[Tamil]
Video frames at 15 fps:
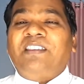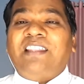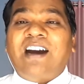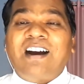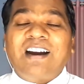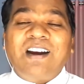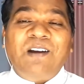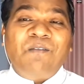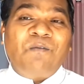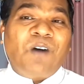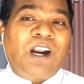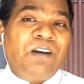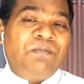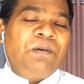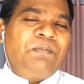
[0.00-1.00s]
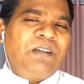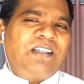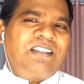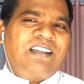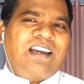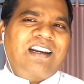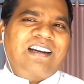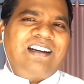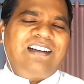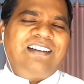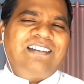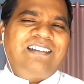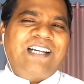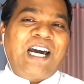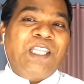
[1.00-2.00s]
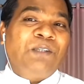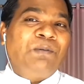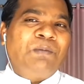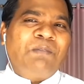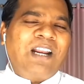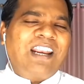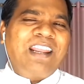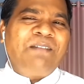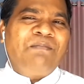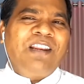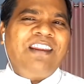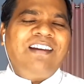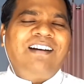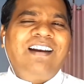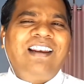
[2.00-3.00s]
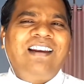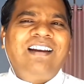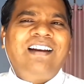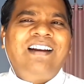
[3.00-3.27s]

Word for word: தாங்கள் வாழ்வு பெற்றார்கள் அதுவும் அன்னை மரியால்